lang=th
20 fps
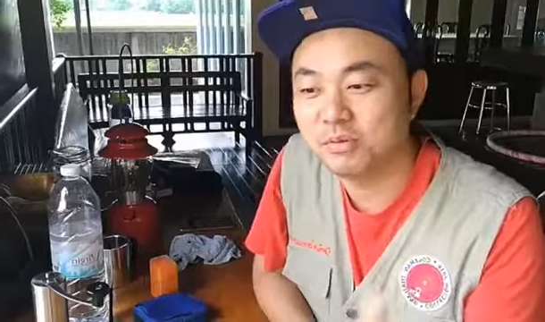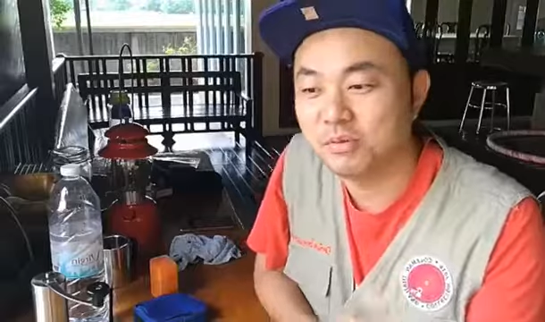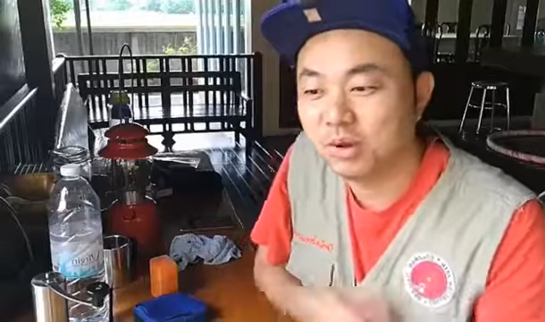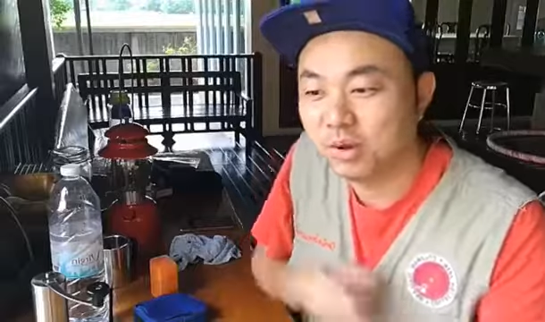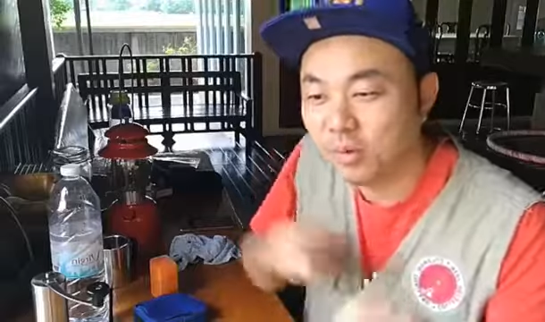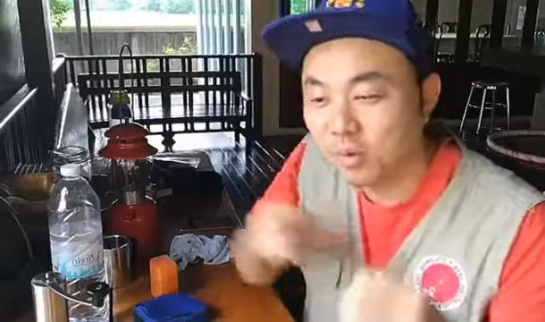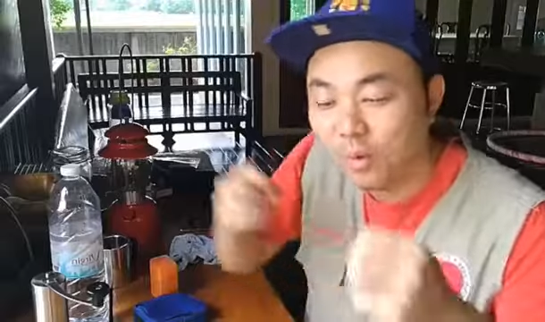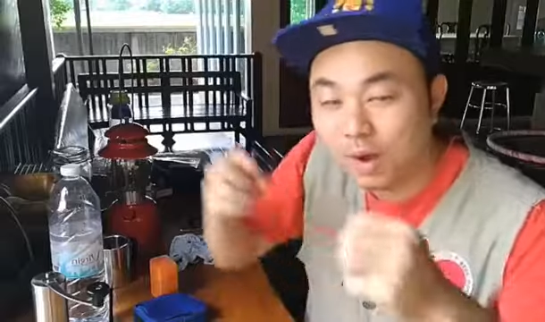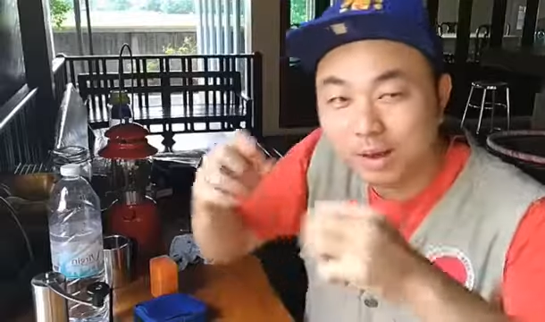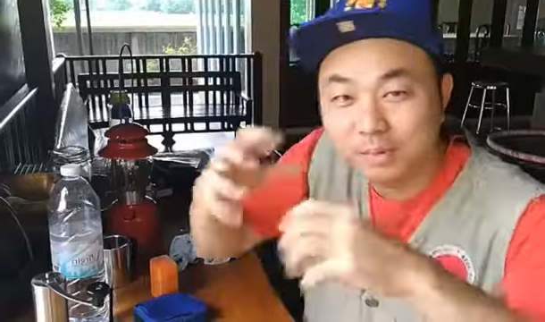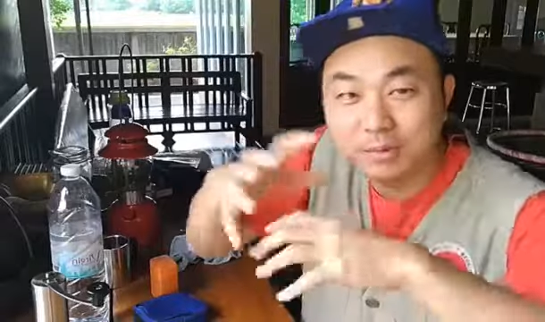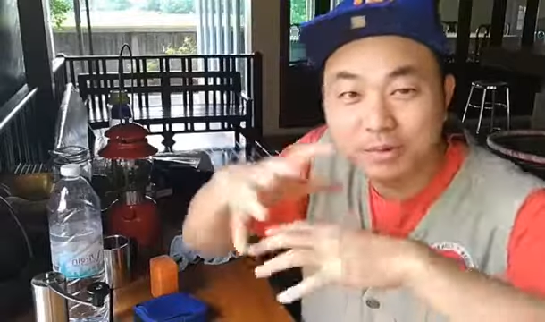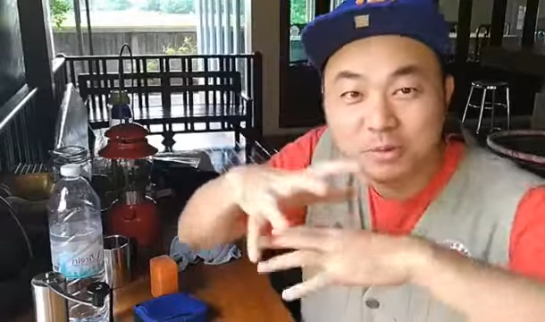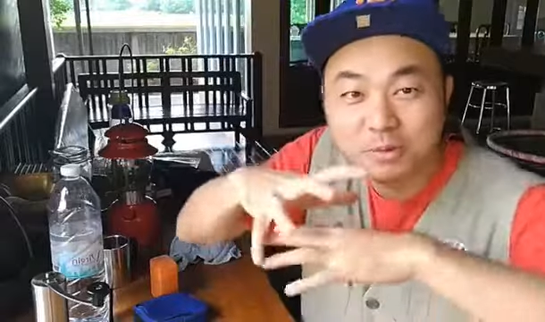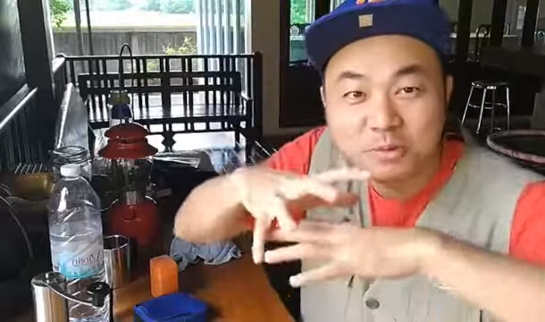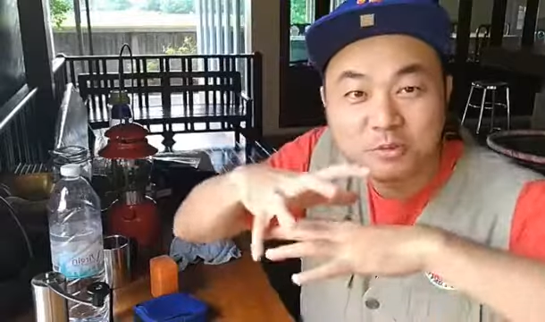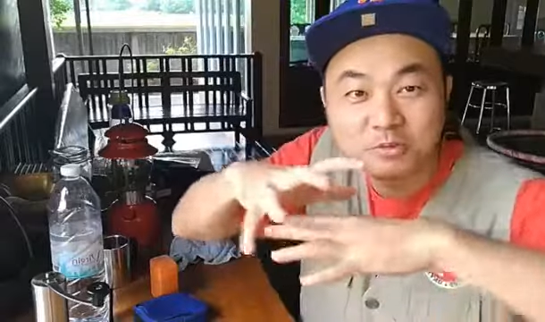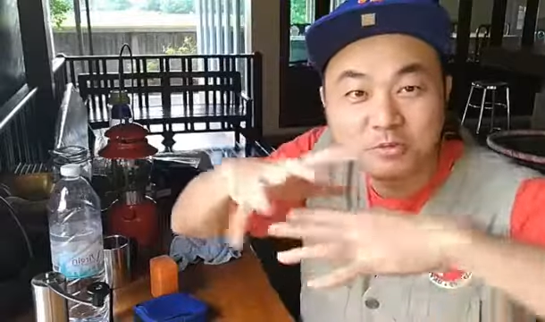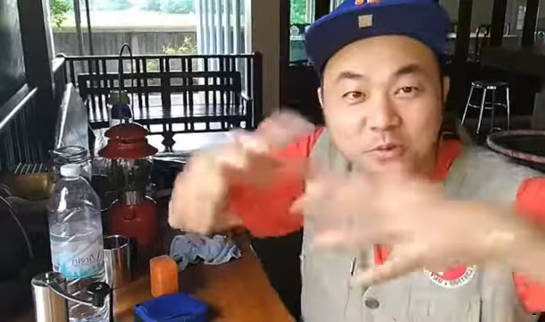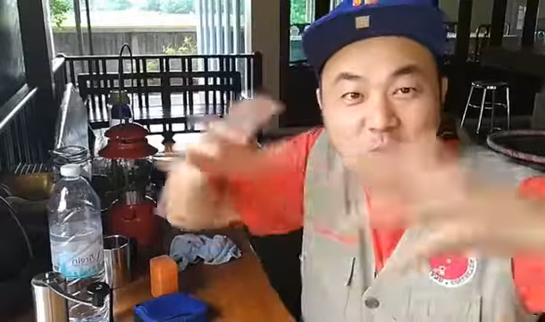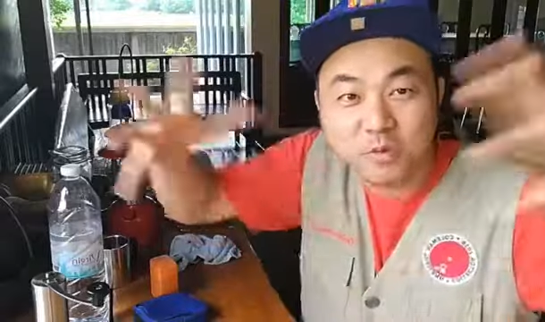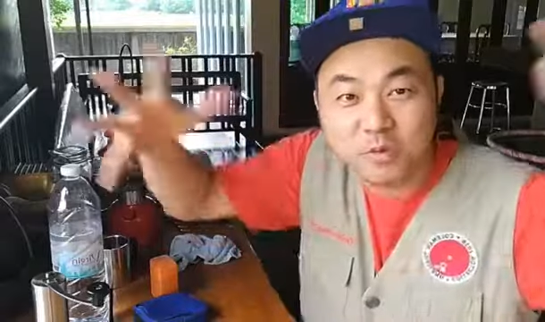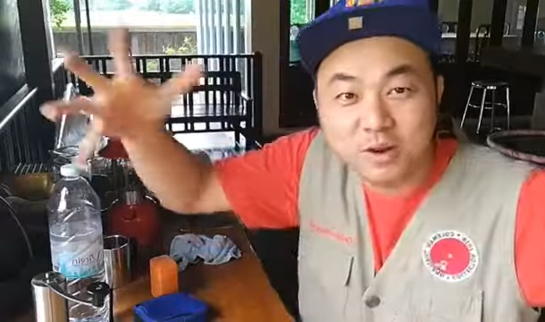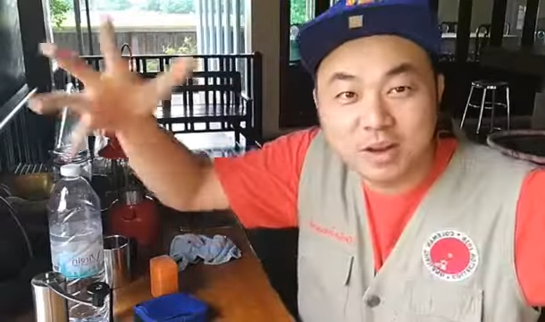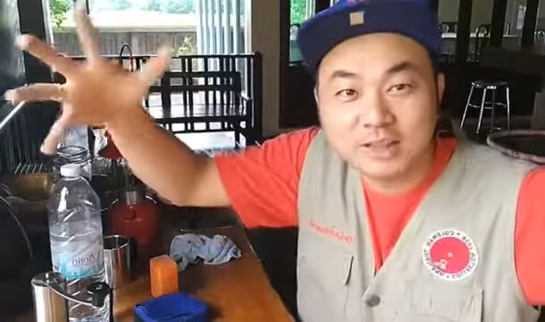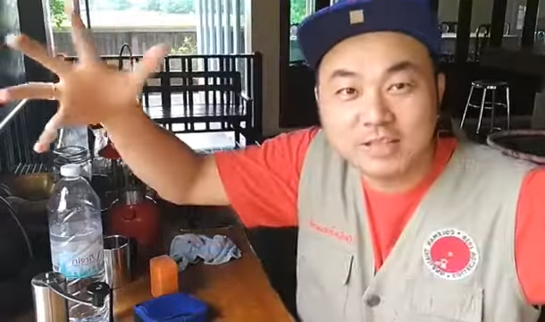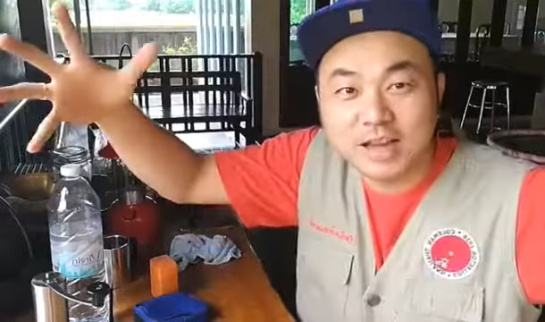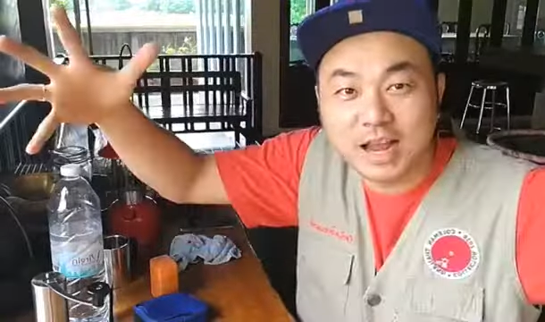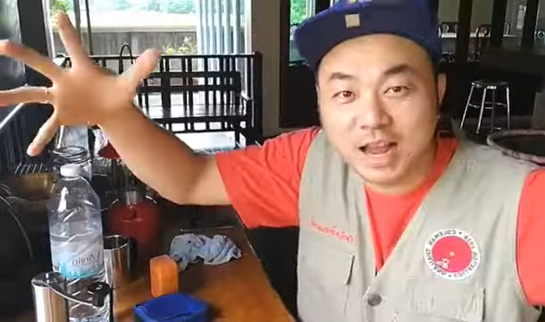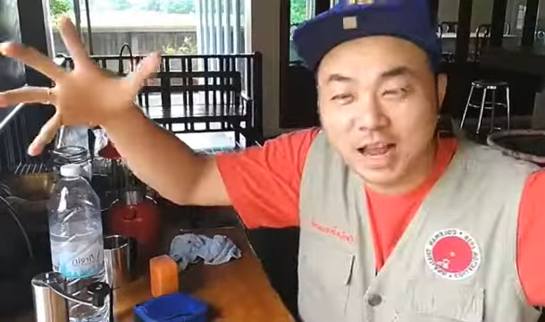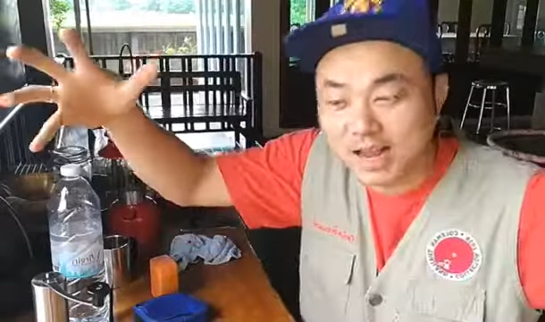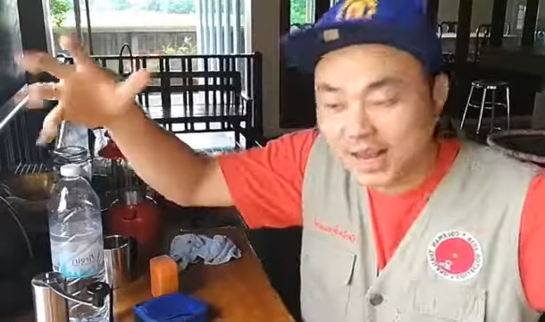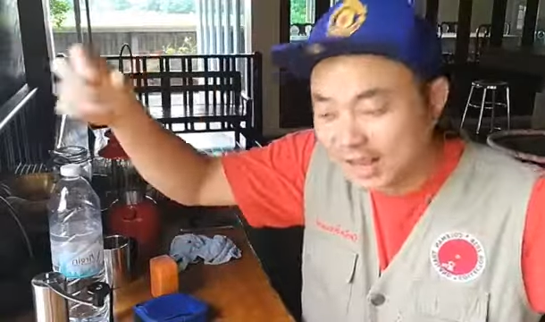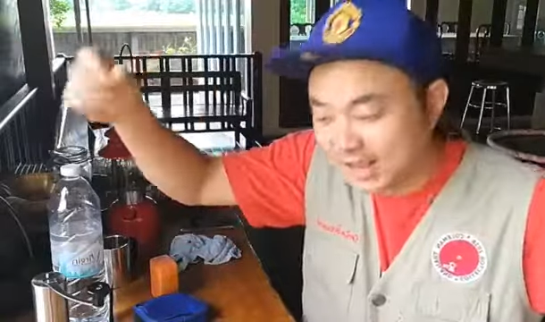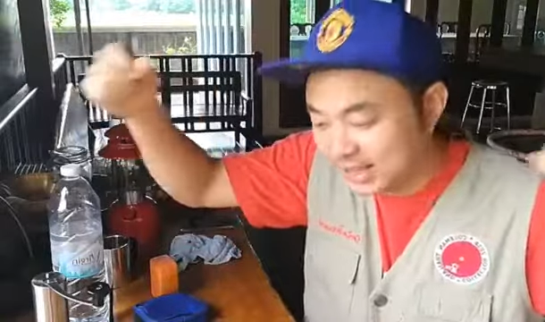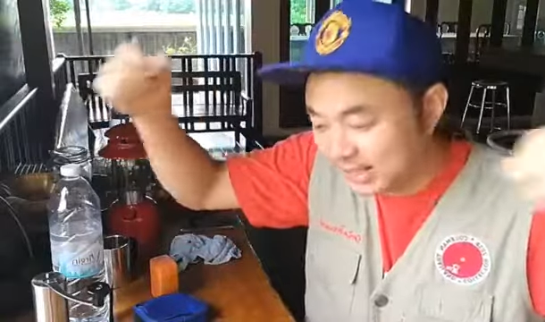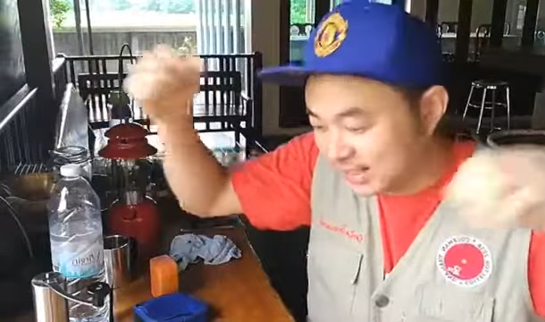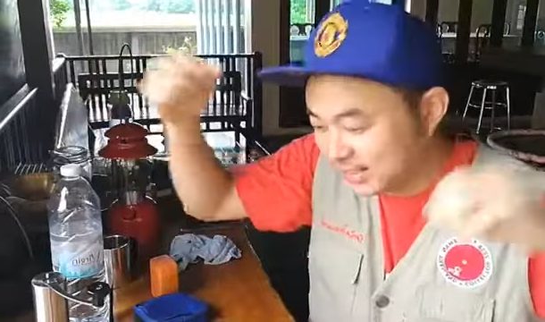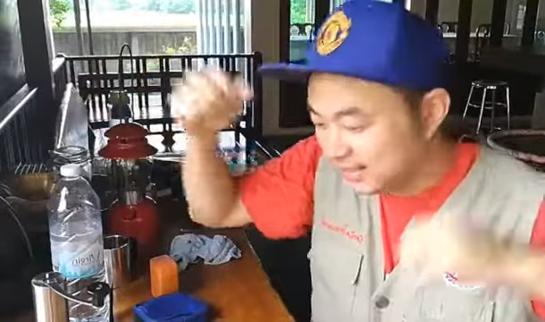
ดว่าควันมันคงฟุ้งกระจายนะ